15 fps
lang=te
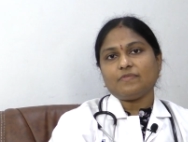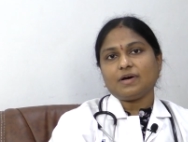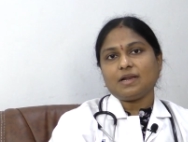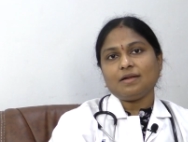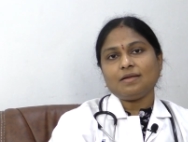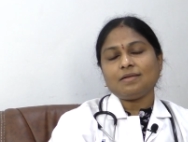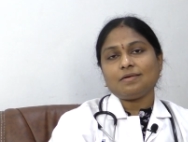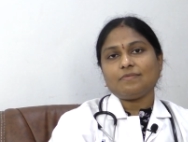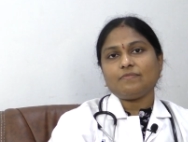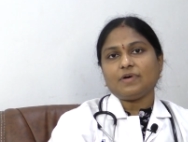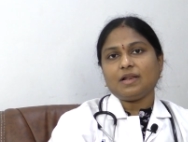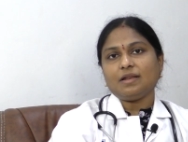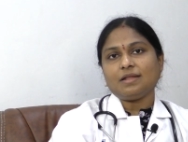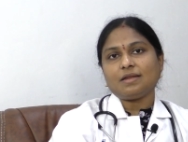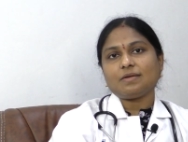వల్
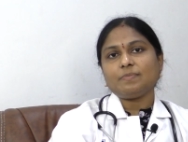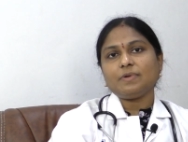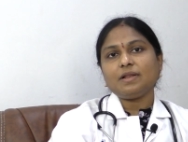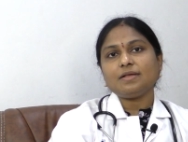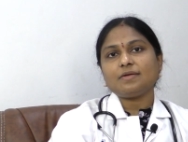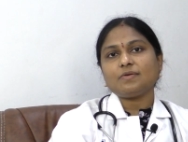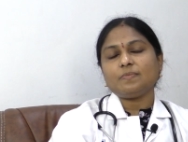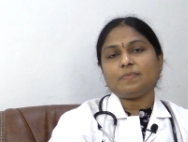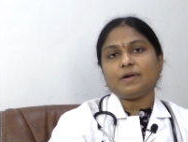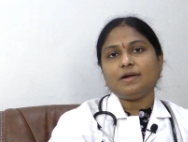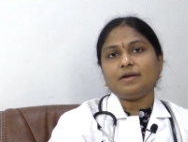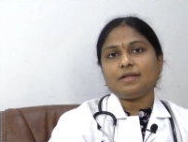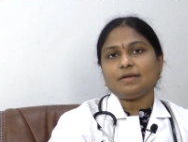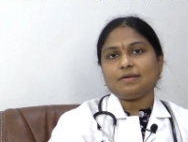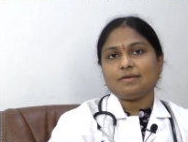వల్నరబుల్ గ్రూప్
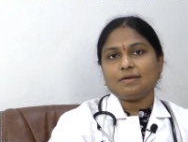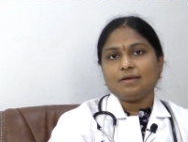అంటే